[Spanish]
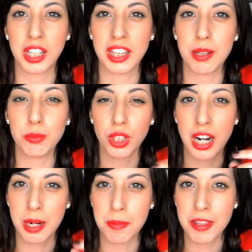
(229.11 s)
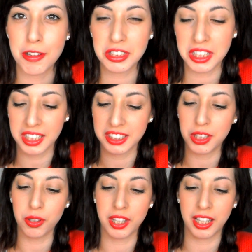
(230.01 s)
hacíamos el remedio este
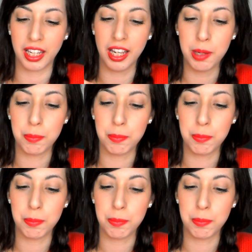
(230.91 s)
casero de que